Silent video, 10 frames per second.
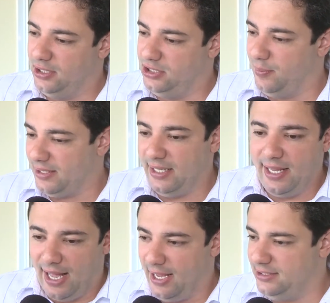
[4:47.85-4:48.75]
de
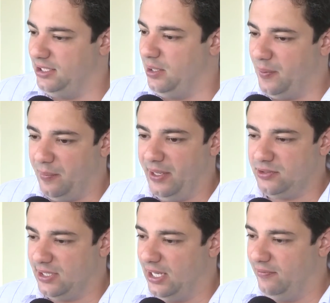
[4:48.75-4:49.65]
materiais, de
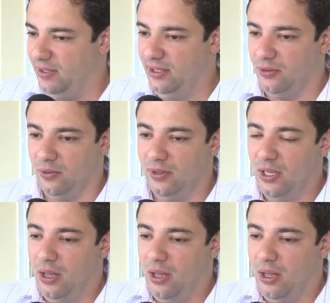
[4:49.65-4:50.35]
equipamentos daquele veículo.